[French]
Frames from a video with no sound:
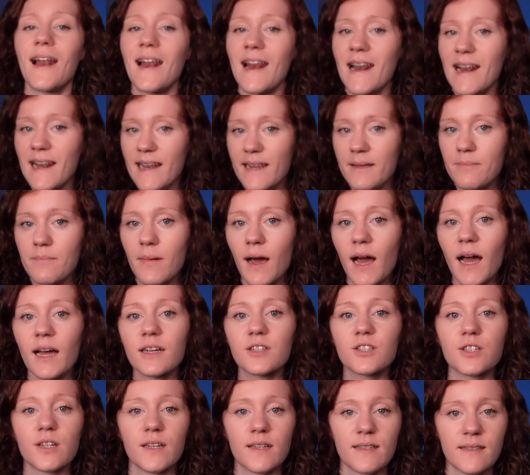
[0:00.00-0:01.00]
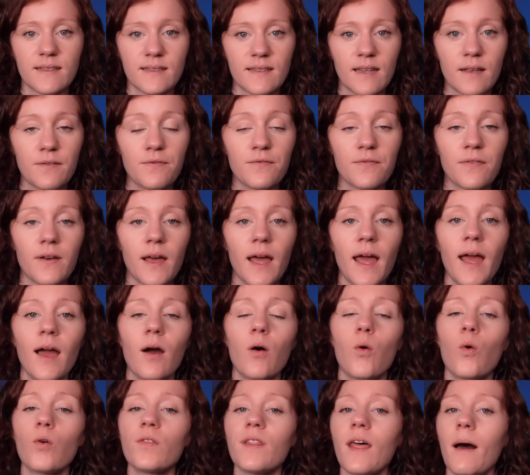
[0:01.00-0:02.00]
l'image, c'est fait.
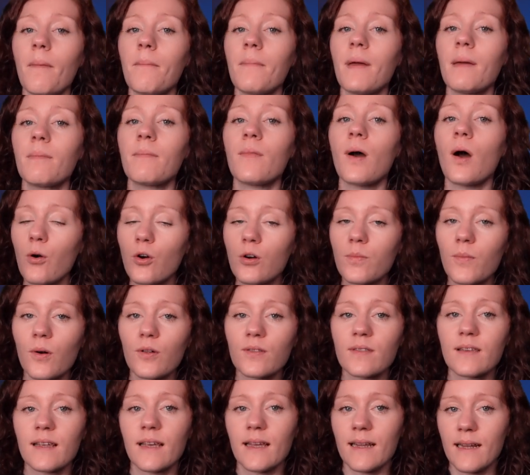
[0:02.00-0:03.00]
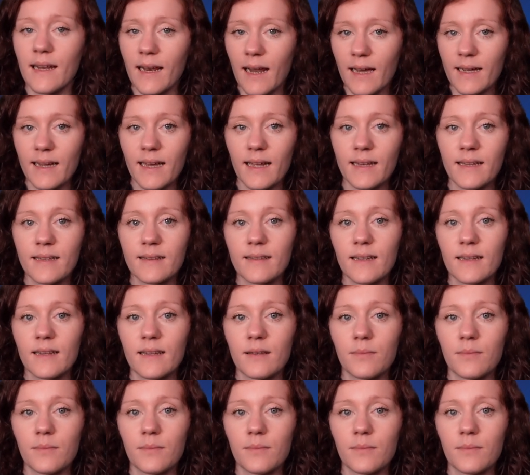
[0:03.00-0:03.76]
On a même augmenté la qualité de